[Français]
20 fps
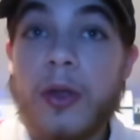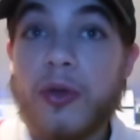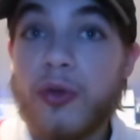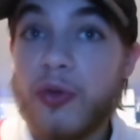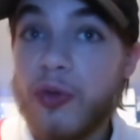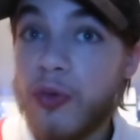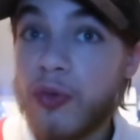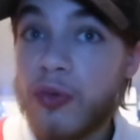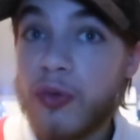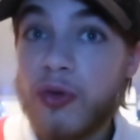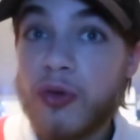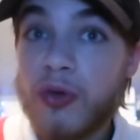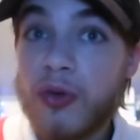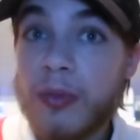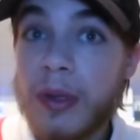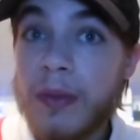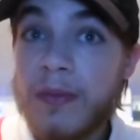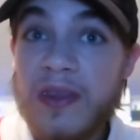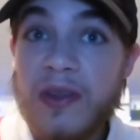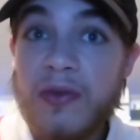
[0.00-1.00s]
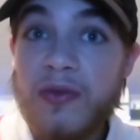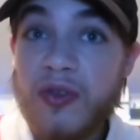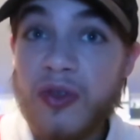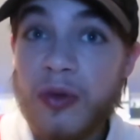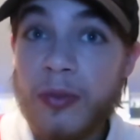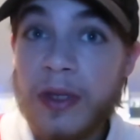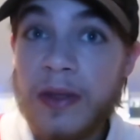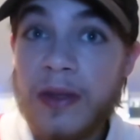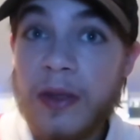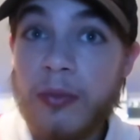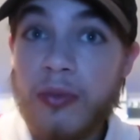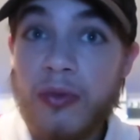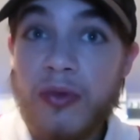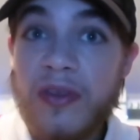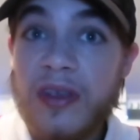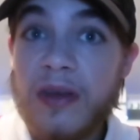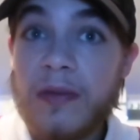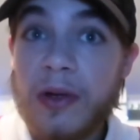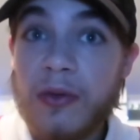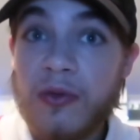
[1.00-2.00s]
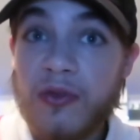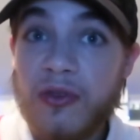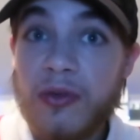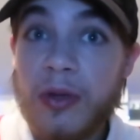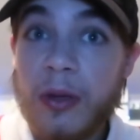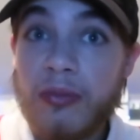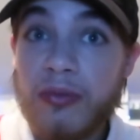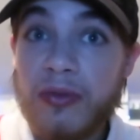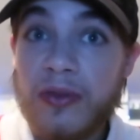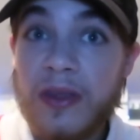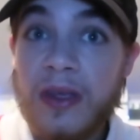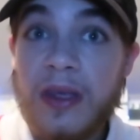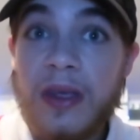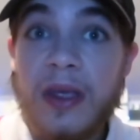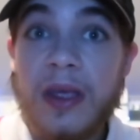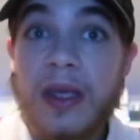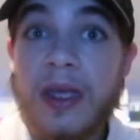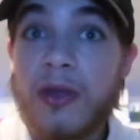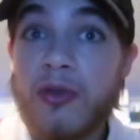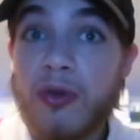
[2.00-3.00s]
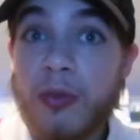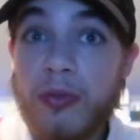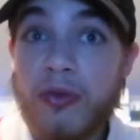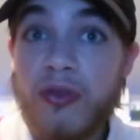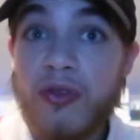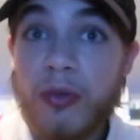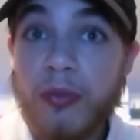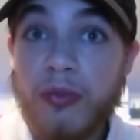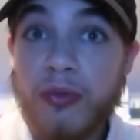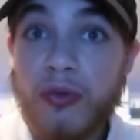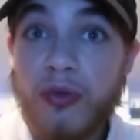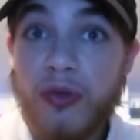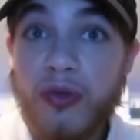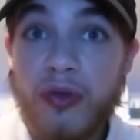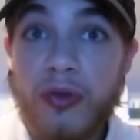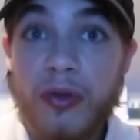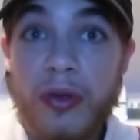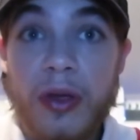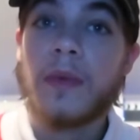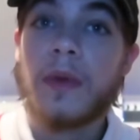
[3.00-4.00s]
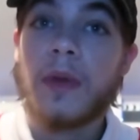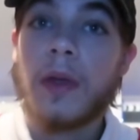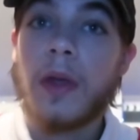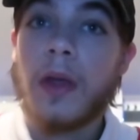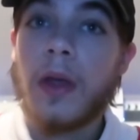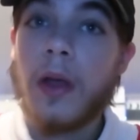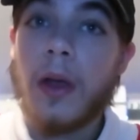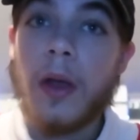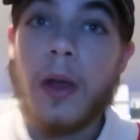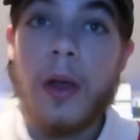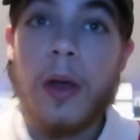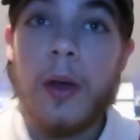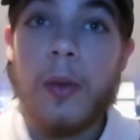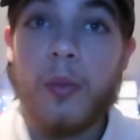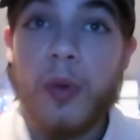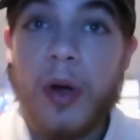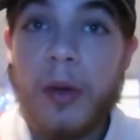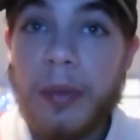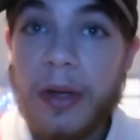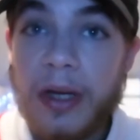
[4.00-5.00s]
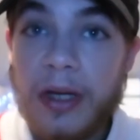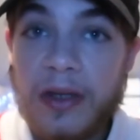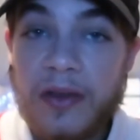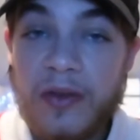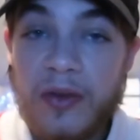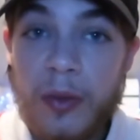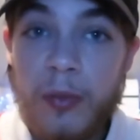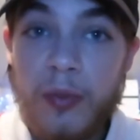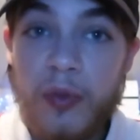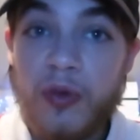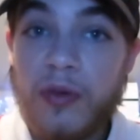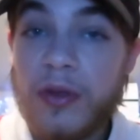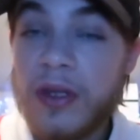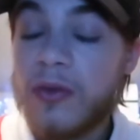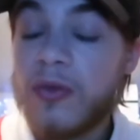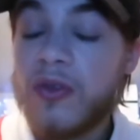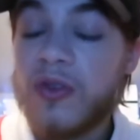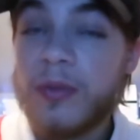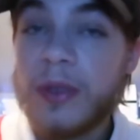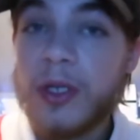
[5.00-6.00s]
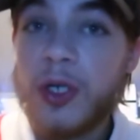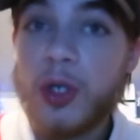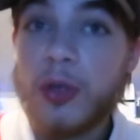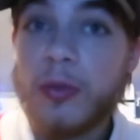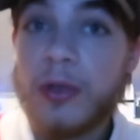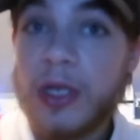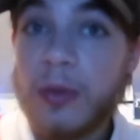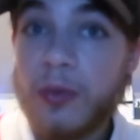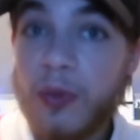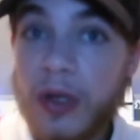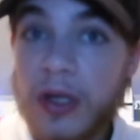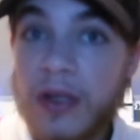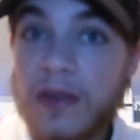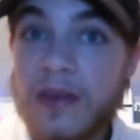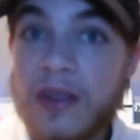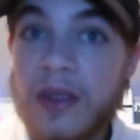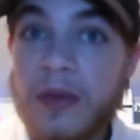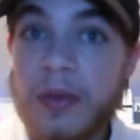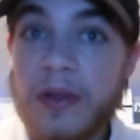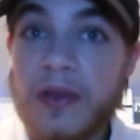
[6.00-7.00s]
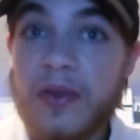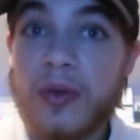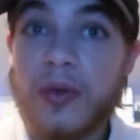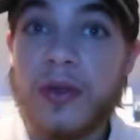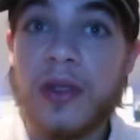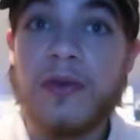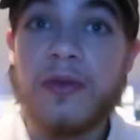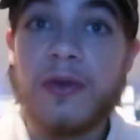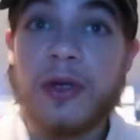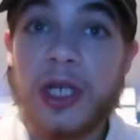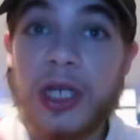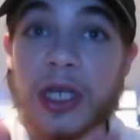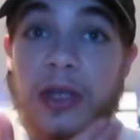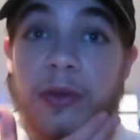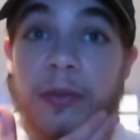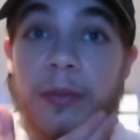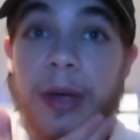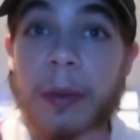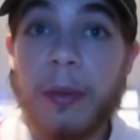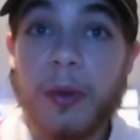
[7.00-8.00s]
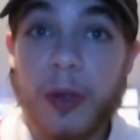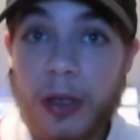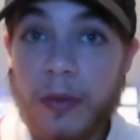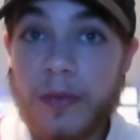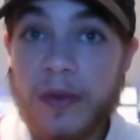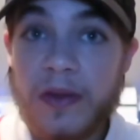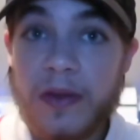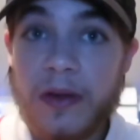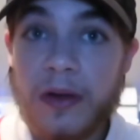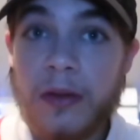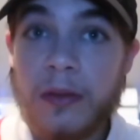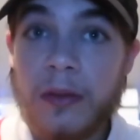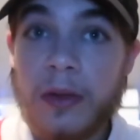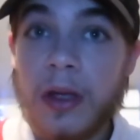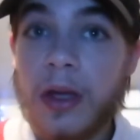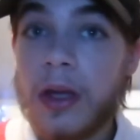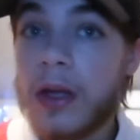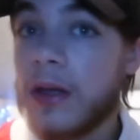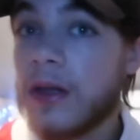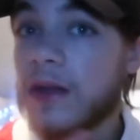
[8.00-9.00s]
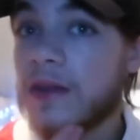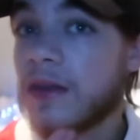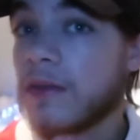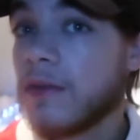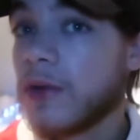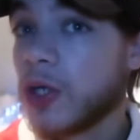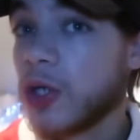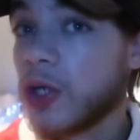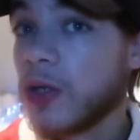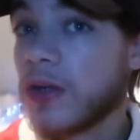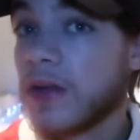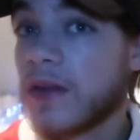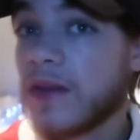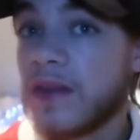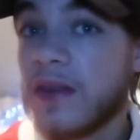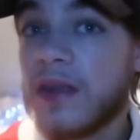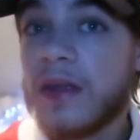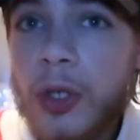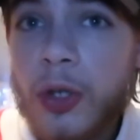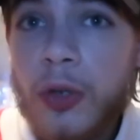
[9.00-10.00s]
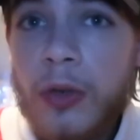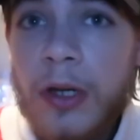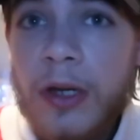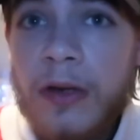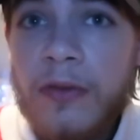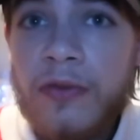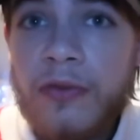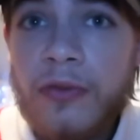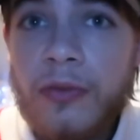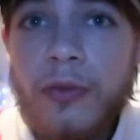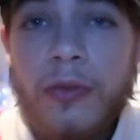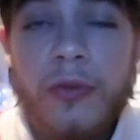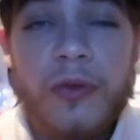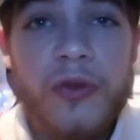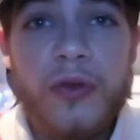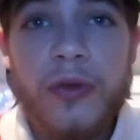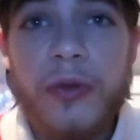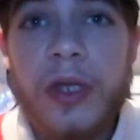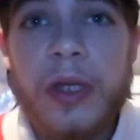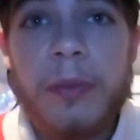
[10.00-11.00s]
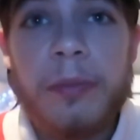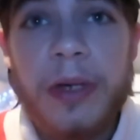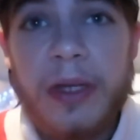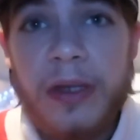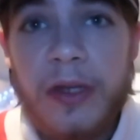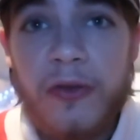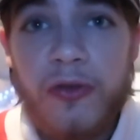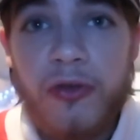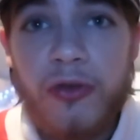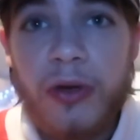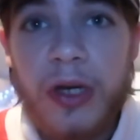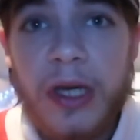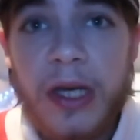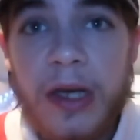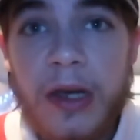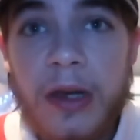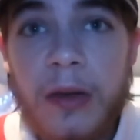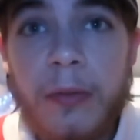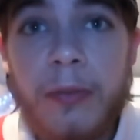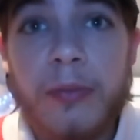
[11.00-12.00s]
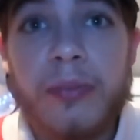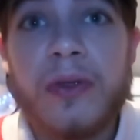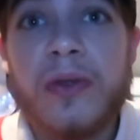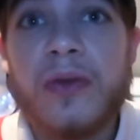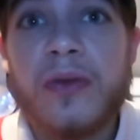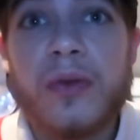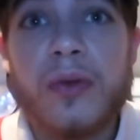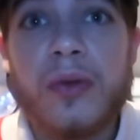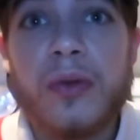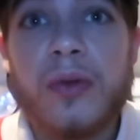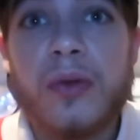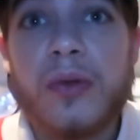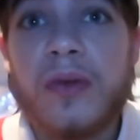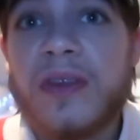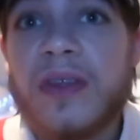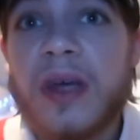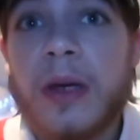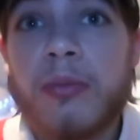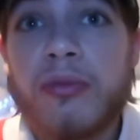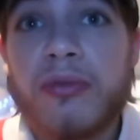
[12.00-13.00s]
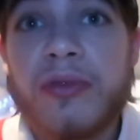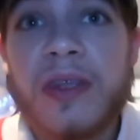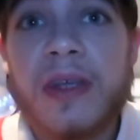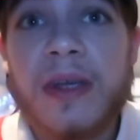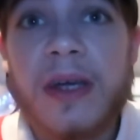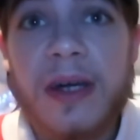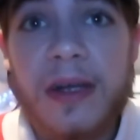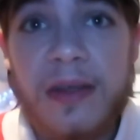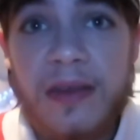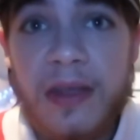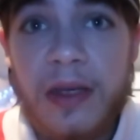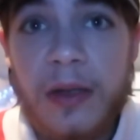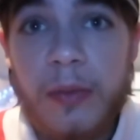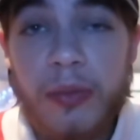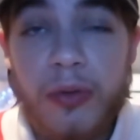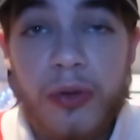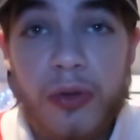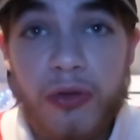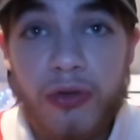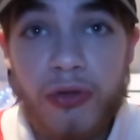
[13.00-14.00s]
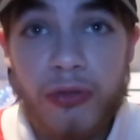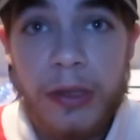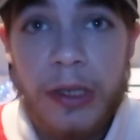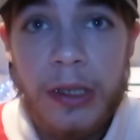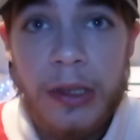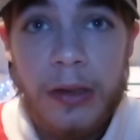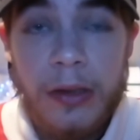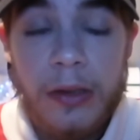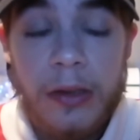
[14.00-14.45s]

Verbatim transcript: Donc euh, même si vous en mettez plus, ça va continuer à pousser et de plus en plus. Moi par exemple, toutes les deux semaines, je suis obligée de me raser parce que des fois j'ai une barbe comme ça. Là ça va, je suis rasée. Je l'avoue, ce n'est pas naturel puisque ça a poussé grâce à un produit.